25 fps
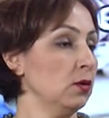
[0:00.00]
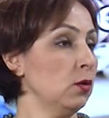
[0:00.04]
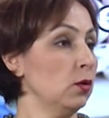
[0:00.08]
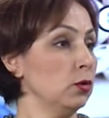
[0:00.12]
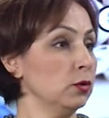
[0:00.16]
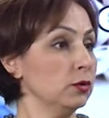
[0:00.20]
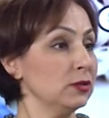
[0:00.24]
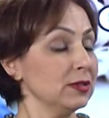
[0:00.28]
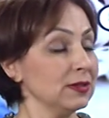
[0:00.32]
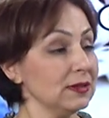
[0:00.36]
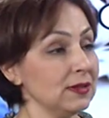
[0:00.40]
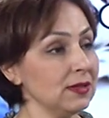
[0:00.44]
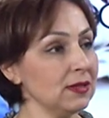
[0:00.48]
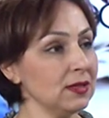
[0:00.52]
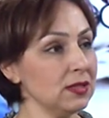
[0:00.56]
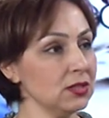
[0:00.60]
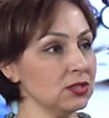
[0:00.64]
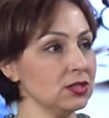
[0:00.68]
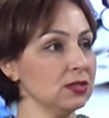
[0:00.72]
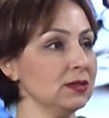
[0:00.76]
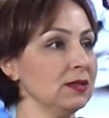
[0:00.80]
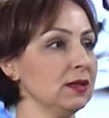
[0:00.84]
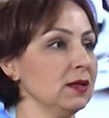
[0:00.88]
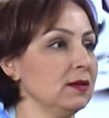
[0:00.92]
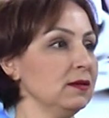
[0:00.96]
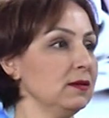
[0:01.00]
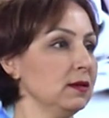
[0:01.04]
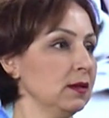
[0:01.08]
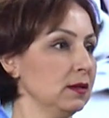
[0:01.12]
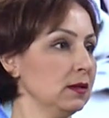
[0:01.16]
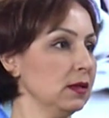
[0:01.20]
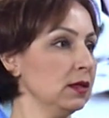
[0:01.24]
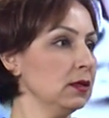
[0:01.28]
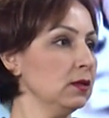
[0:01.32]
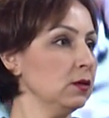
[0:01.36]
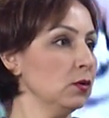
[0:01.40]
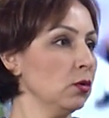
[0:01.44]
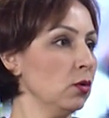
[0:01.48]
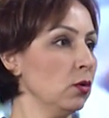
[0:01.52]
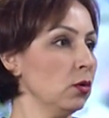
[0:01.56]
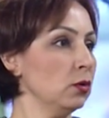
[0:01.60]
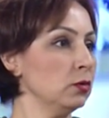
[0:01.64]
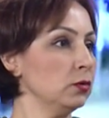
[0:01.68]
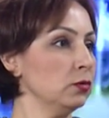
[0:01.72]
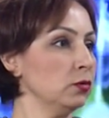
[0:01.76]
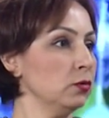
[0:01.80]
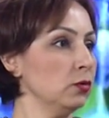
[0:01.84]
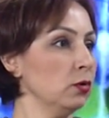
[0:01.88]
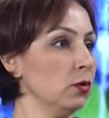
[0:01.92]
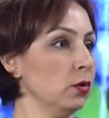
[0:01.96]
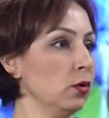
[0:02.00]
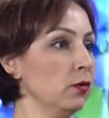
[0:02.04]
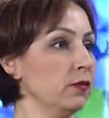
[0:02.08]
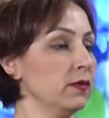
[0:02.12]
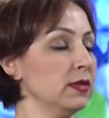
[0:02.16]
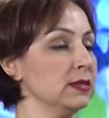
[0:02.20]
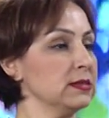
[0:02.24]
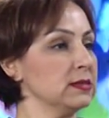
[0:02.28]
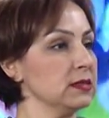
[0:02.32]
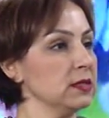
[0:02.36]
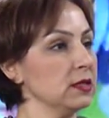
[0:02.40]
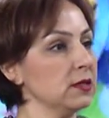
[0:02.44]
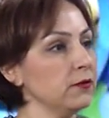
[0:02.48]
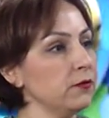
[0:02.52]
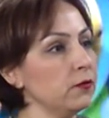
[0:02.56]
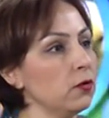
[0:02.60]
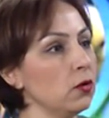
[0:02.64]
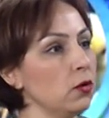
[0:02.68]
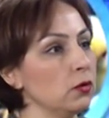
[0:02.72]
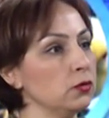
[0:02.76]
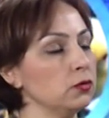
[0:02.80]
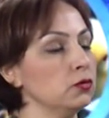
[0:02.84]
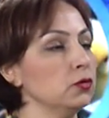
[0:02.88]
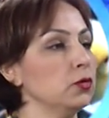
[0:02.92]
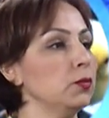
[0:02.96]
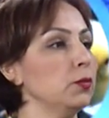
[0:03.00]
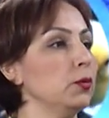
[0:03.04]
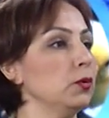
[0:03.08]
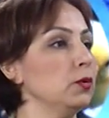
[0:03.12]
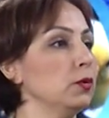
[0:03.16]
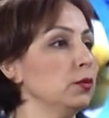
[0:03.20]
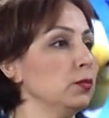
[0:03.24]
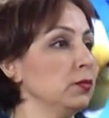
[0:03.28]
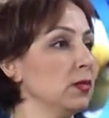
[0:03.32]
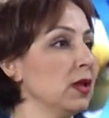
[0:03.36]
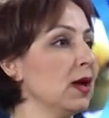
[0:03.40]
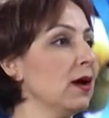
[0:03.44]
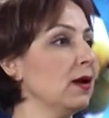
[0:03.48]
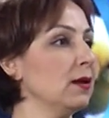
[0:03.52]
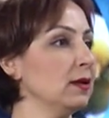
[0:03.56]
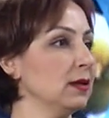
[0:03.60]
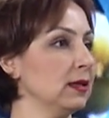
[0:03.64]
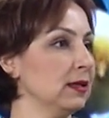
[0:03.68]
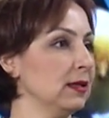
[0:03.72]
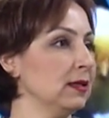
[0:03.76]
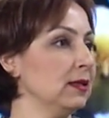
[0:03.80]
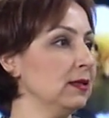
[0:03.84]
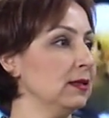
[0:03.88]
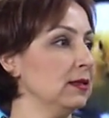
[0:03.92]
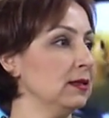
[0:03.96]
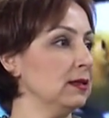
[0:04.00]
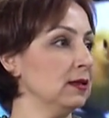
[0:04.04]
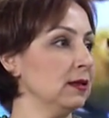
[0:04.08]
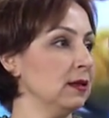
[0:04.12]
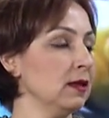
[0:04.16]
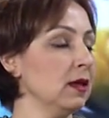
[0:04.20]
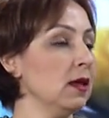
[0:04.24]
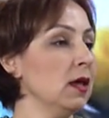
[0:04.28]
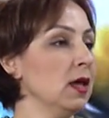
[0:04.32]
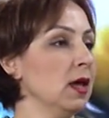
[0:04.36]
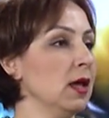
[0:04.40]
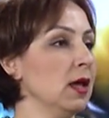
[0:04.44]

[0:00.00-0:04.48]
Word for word: orta derecede yetenekli olduğu ve zayıf olduğu bölümlerle ilgili